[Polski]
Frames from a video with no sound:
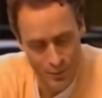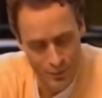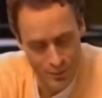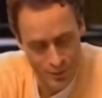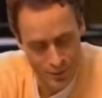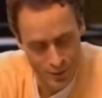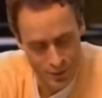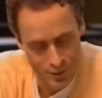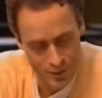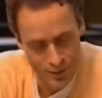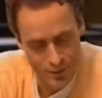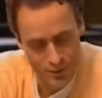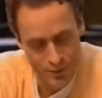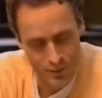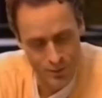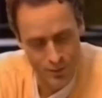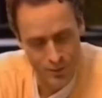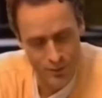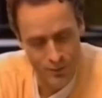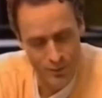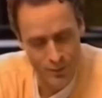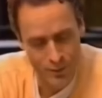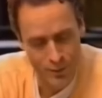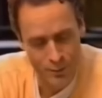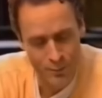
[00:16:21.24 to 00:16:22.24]

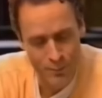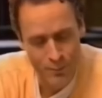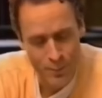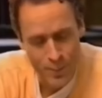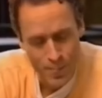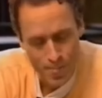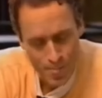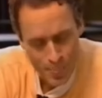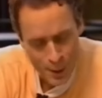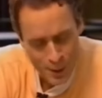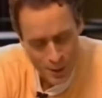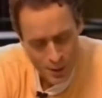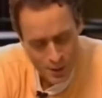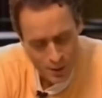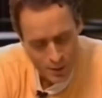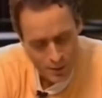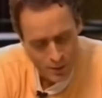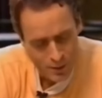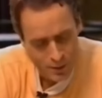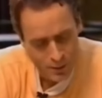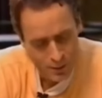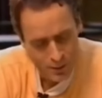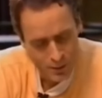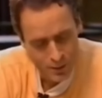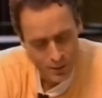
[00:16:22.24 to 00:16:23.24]
pornografii jest najbardziej
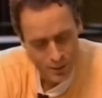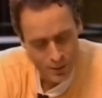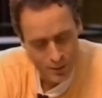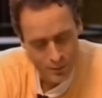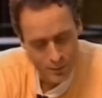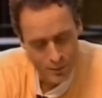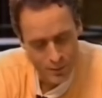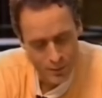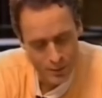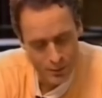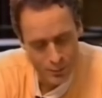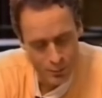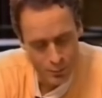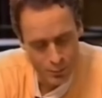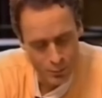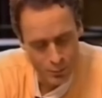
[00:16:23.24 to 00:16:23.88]
szkodliwy.